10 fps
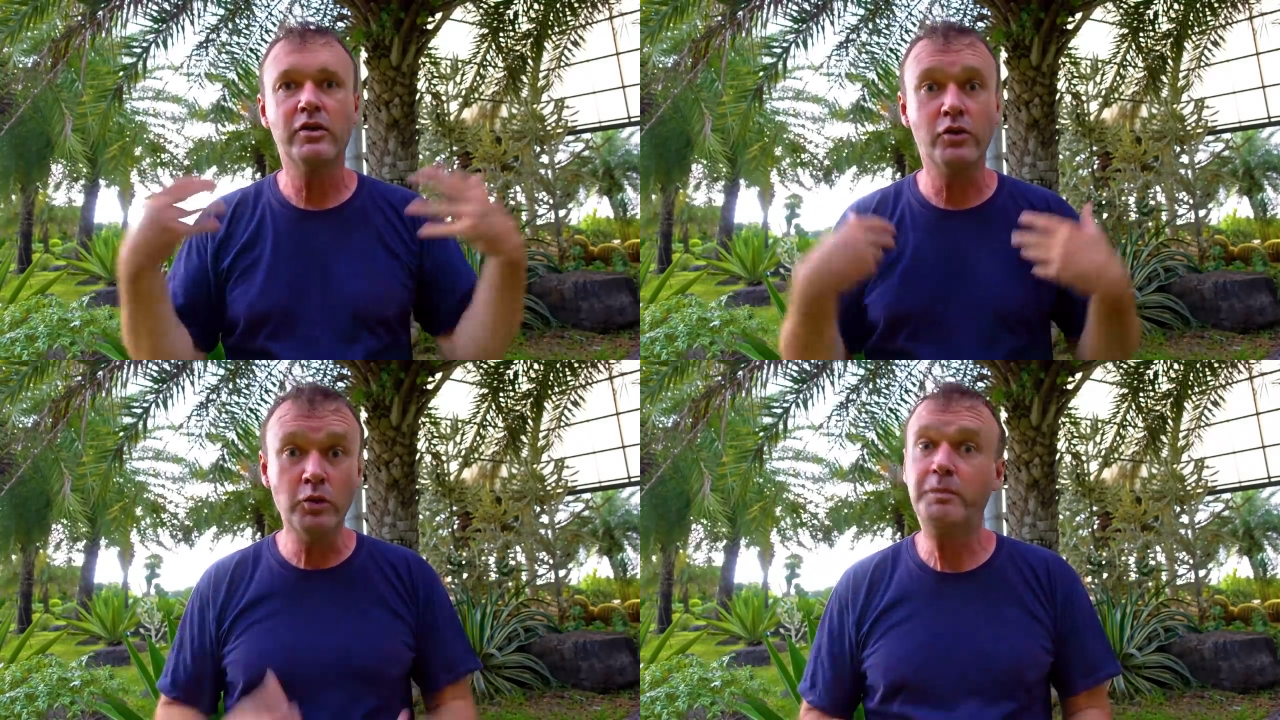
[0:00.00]

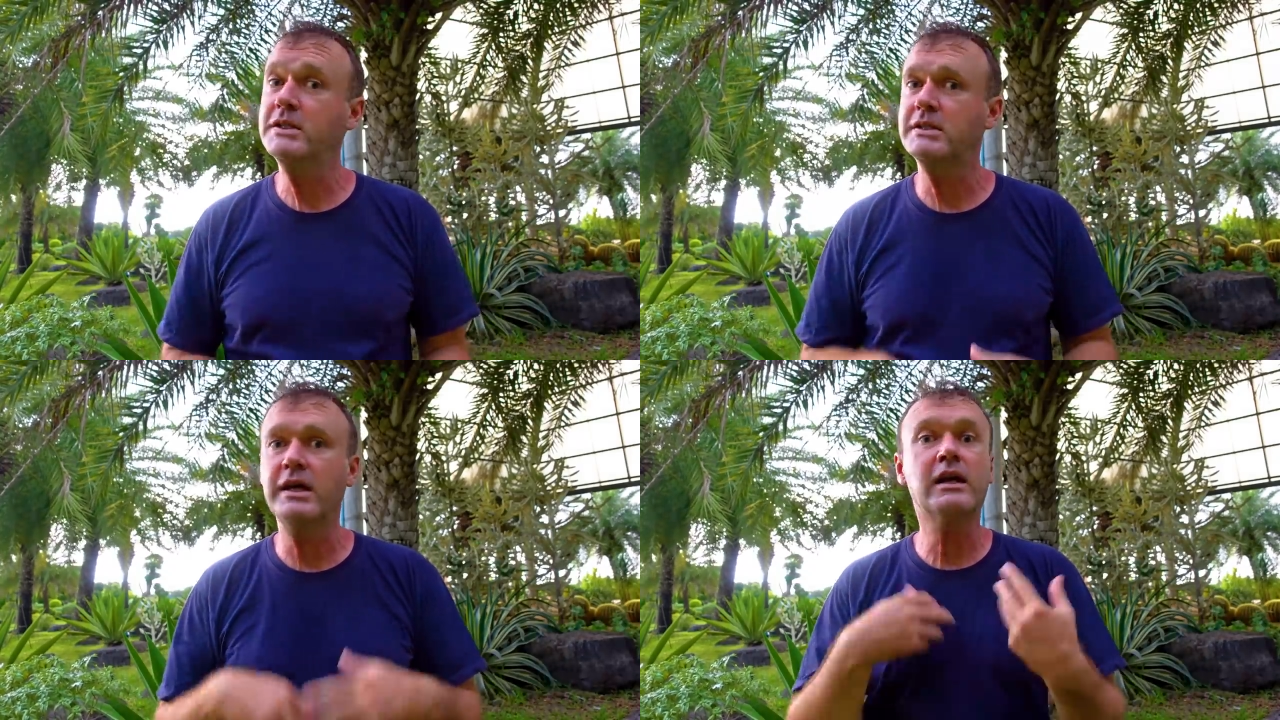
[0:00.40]
du
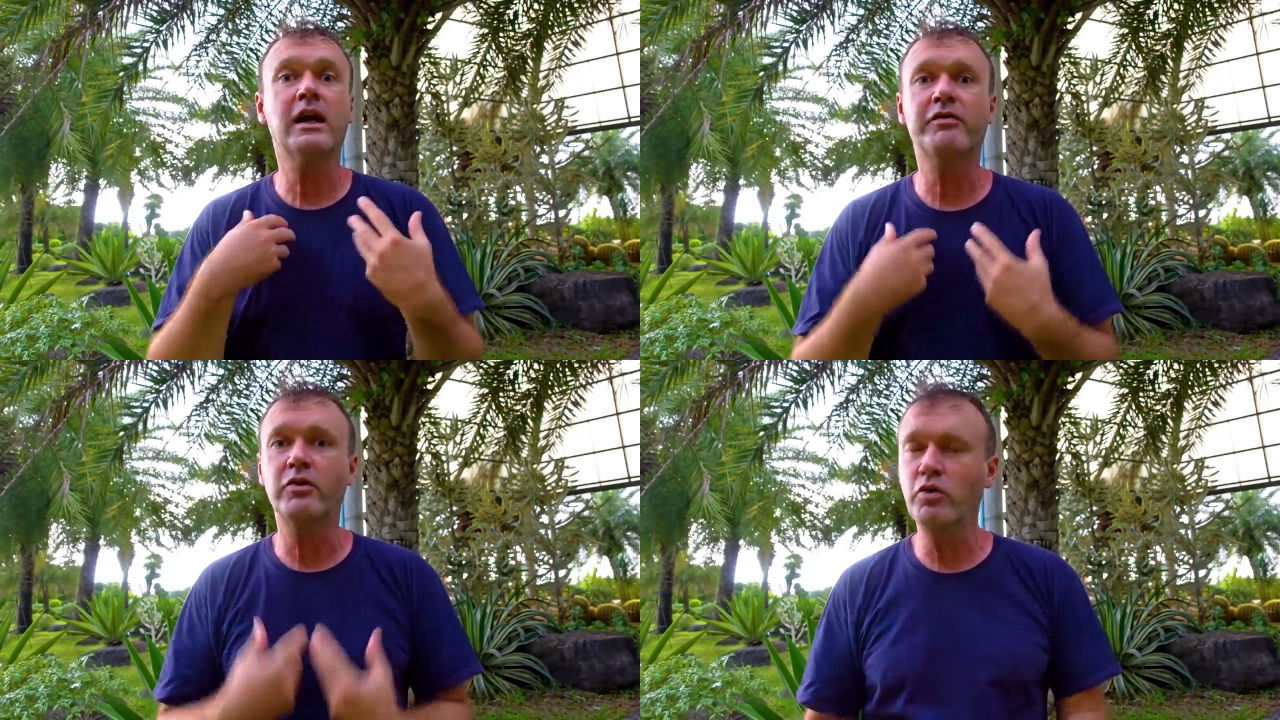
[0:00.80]
bist
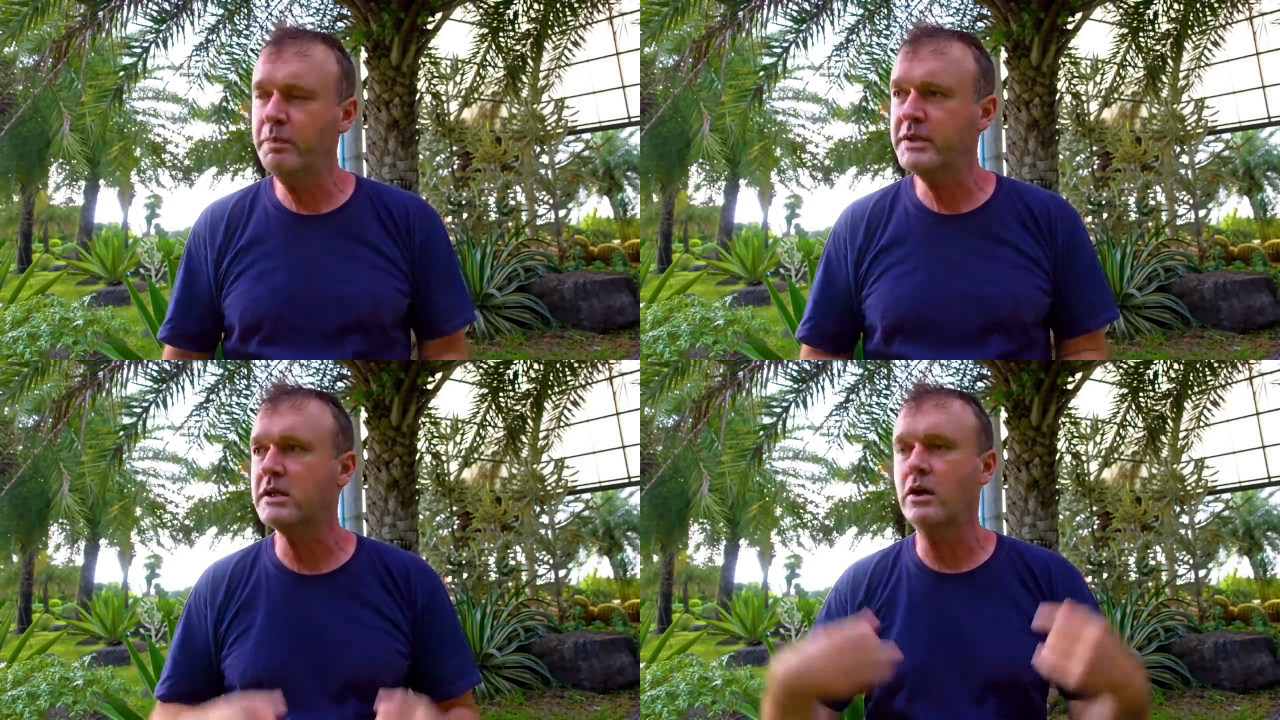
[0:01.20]
ekelhaft, du
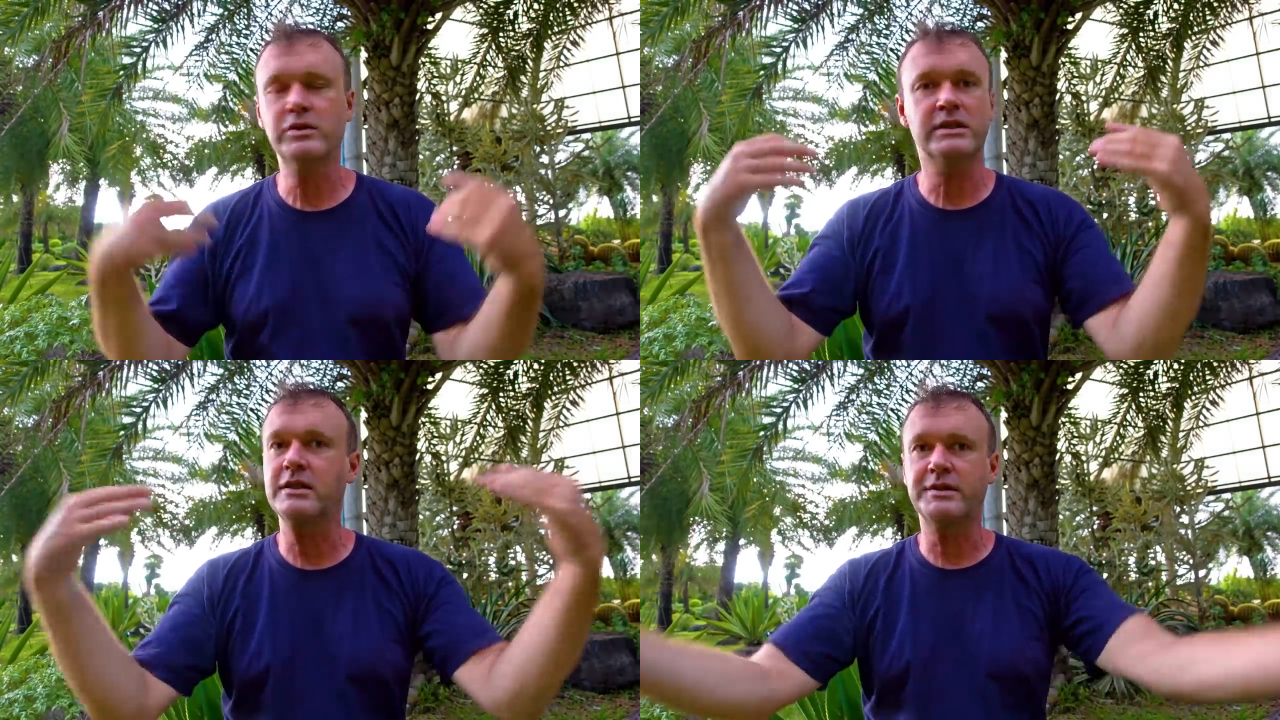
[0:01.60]
bist
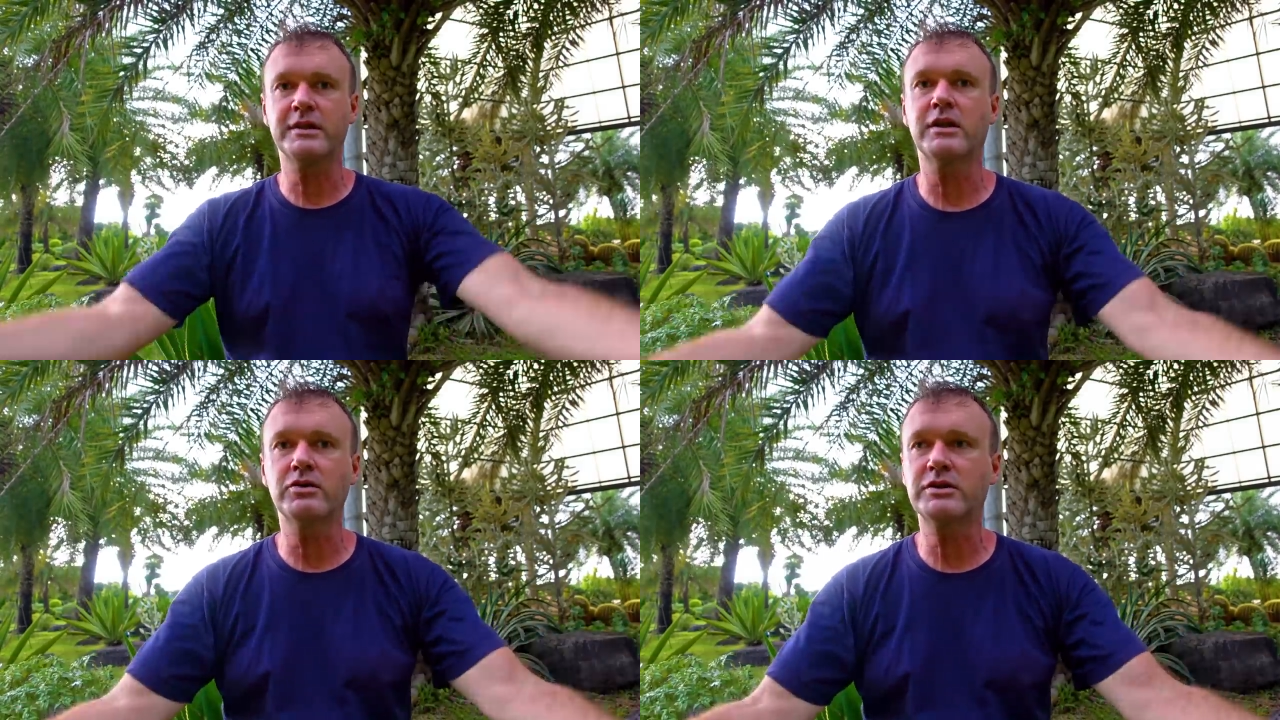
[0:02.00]
grausig,
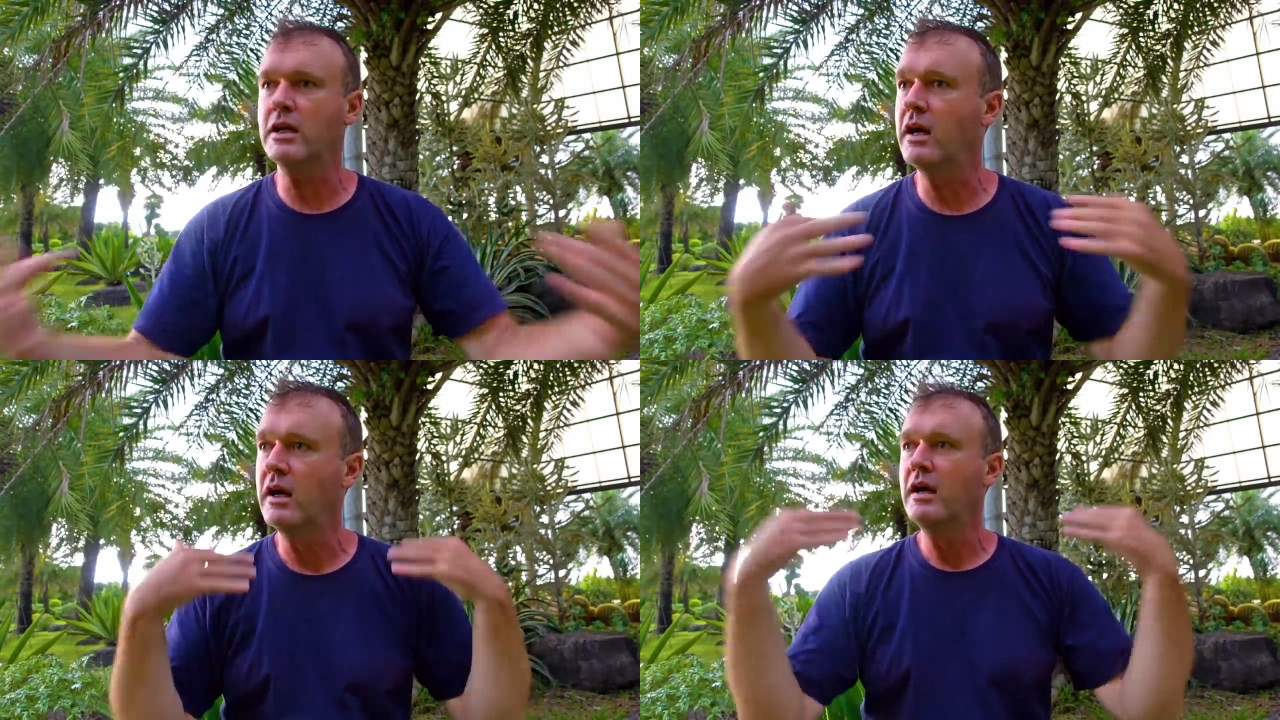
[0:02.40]
deswegen traust
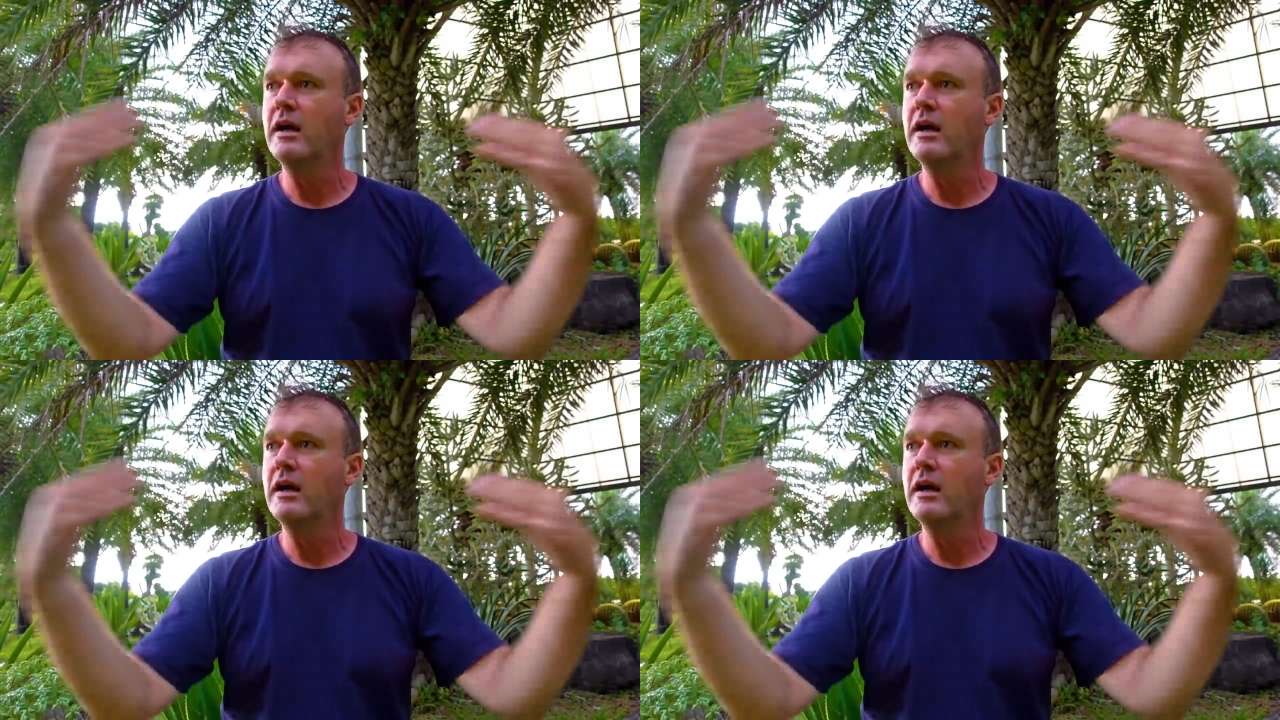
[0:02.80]
dir